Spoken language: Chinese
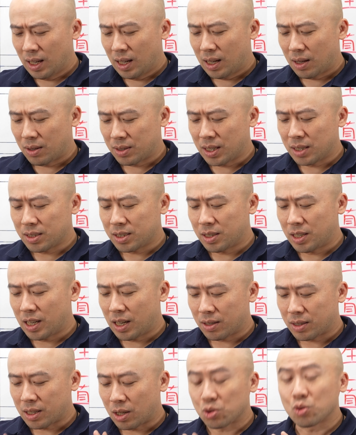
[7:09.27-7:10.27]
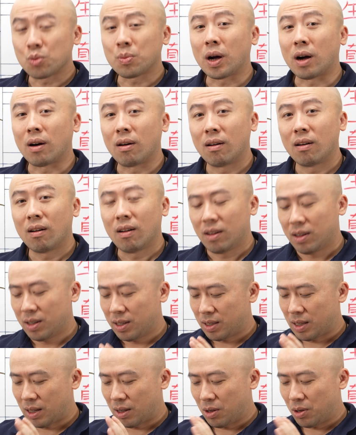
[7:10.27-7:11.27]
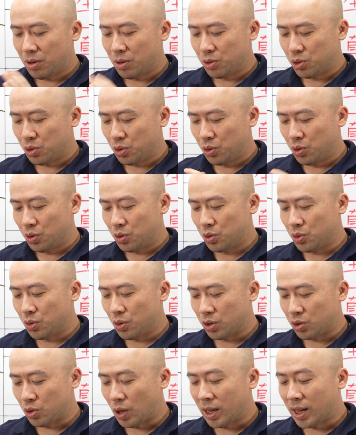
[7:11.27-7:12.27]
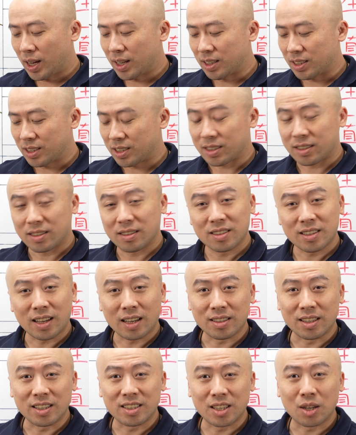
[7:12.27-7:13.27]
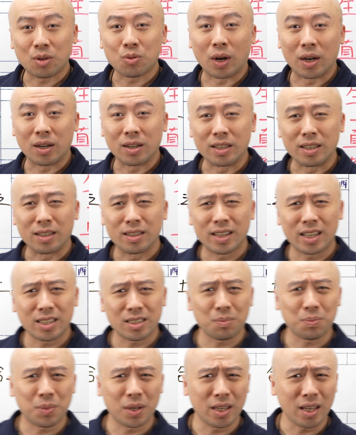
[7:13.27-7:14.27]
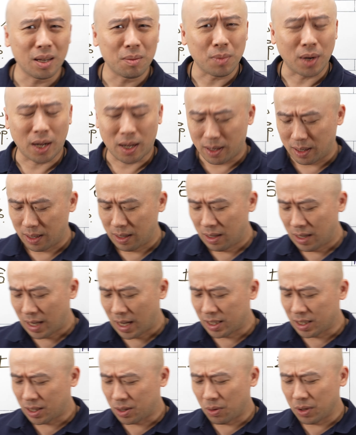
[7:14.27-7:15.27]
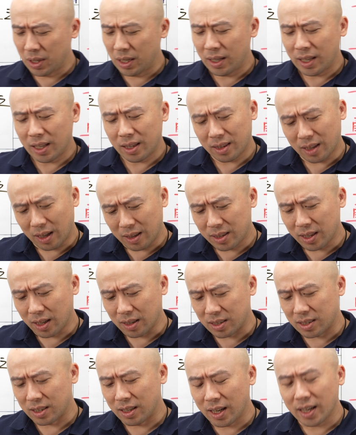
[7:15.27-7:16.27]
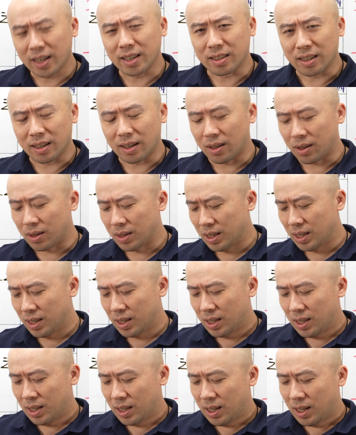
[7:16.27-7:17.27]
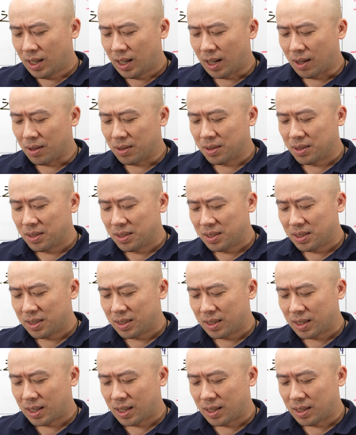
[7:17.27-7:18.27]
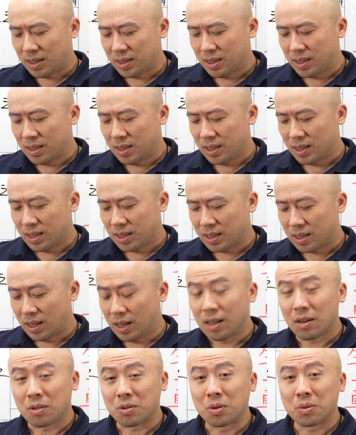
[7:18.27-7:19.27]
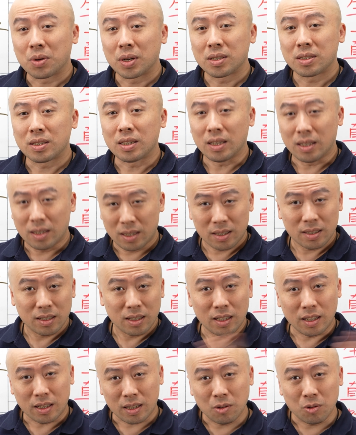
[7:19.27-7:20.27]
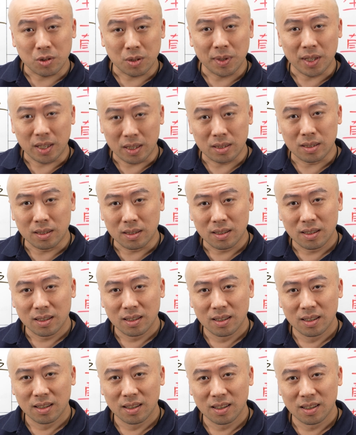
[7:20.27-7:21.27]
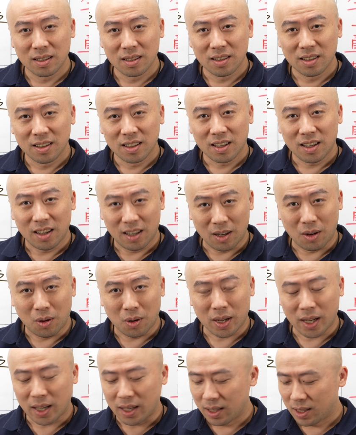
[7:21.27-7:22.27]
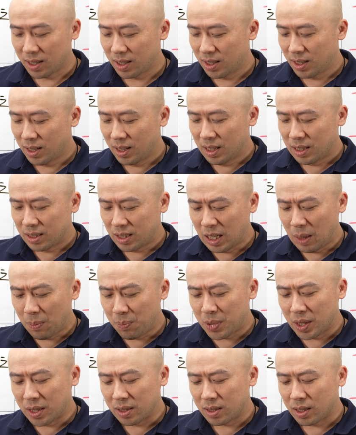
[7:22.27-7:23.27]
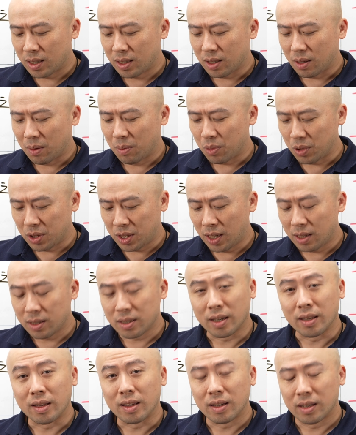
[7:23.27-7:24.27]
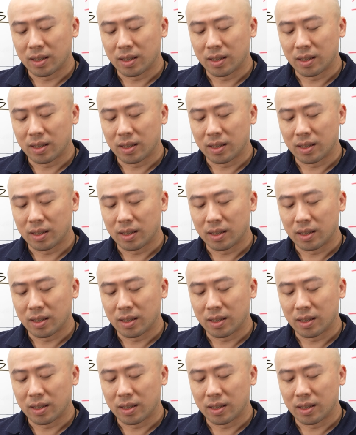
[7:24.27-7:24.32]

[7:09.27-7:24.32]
好像是要到处跑，然后去做专案上的一些管理，类似 P M 吧，还是供应链等等之类的哈。好，那。跟老公关系跟我这边一致，很 OK， 自己本身哦不欠人，